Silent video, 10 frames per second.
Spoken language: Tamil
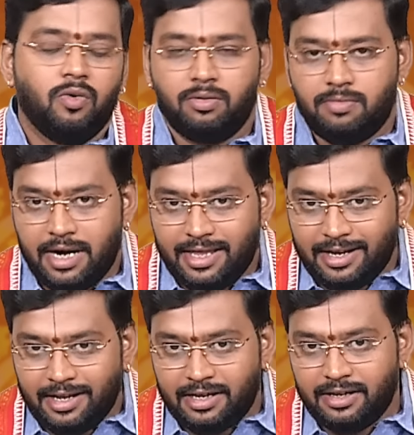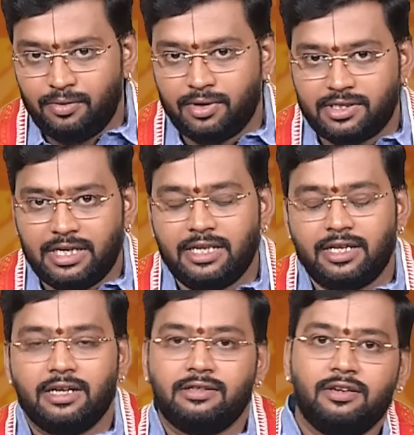ஒரு மனிதனுக்கு ஒரு
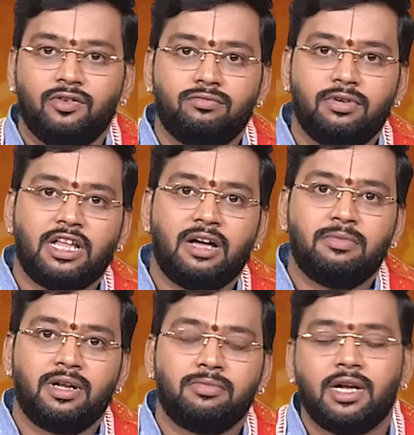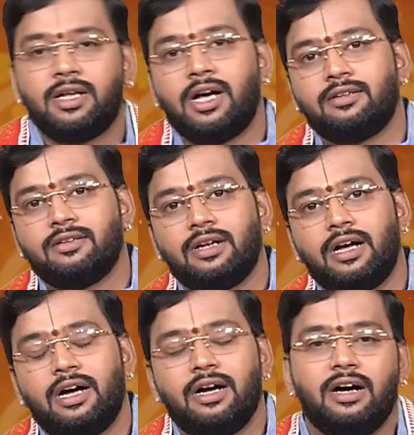ஜாதகத்தில் ஒன்பதாம் இடம் நன்னா இருந்ததுன்னா